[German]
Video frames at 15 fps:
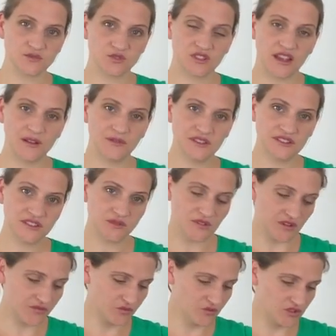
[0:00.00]
das total wichtig,
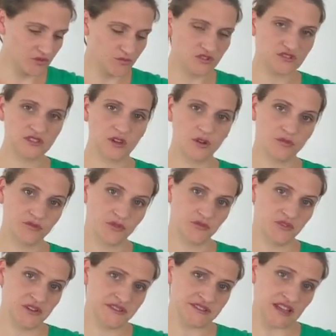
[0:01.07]
weil Frühchen müssen ja oft von
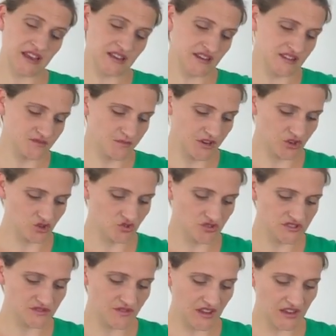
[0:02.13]
vielen Seiten erstmal
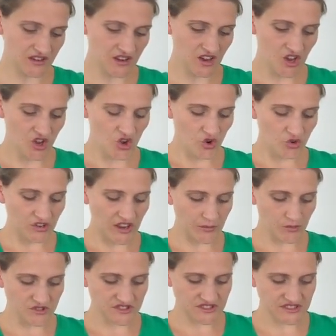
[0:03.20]
gestützt werden und dann
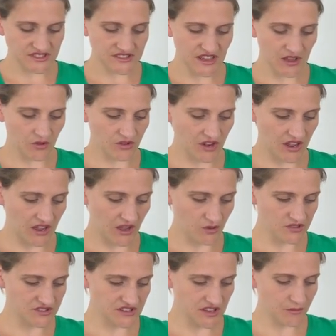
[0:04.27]
muss ich das nach und nach
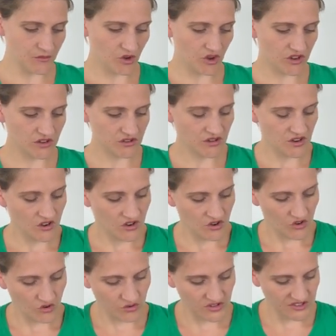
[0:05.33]
rausnehmen können
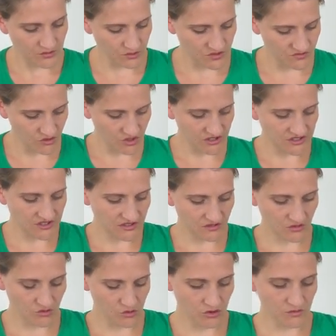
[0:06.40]
und das muss wirklich
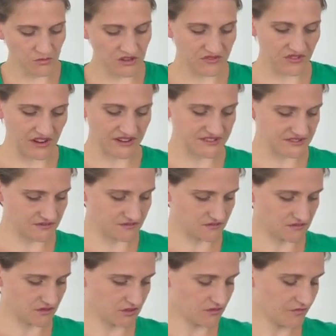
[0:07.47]
gut mitwachsen.
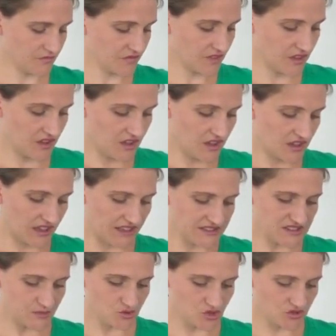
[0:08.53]
Ne?
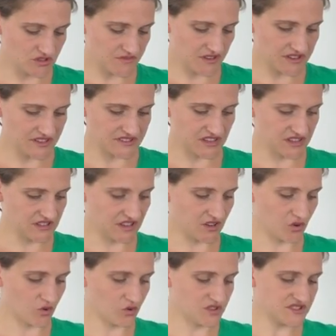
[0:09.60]
Ganz am Schluss, wenn das Kind dann
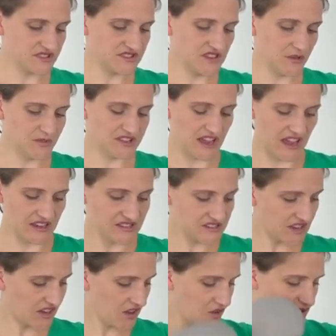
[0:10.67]
groß ist, nehme ich
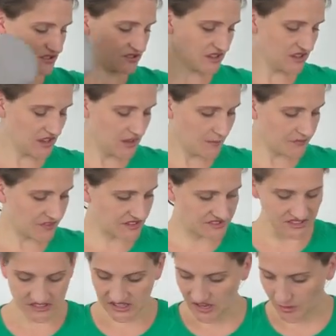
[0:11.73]
alles raus. Das
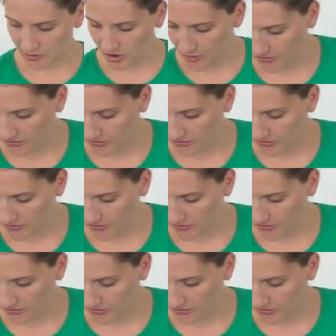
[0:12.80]
sieht hier am